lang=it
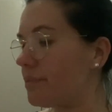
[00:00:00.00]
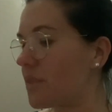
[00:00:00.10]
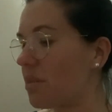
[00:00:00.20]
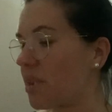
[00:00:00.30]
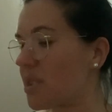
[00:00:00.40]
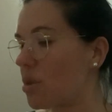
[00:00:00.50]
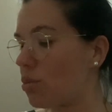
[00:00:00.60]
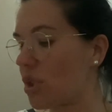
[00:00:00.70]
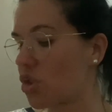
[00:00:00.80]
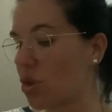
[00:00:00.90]
sembra sì,
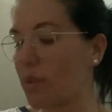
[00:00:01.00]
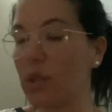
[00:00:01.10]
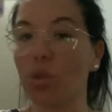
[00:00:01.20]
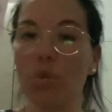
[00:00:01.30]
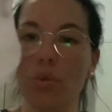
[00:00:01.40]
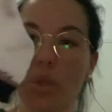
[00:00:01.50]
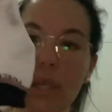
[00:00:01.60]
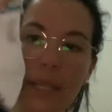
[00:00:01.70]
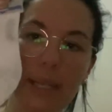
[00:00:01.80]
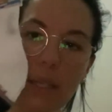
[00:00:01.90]
1,50 ognuno.
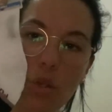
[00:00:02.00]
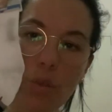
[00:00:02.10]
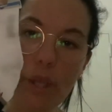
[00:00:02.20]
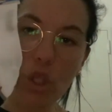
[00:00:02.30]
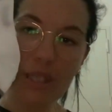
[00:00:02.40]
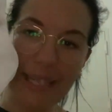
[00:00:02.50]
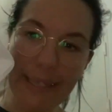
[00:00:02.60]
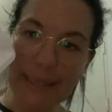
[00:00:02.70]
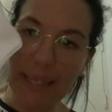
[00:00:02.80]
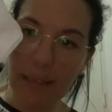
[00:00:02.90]
Numero
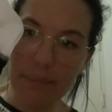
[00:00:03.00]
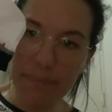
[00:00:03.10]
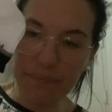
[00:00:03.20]
30,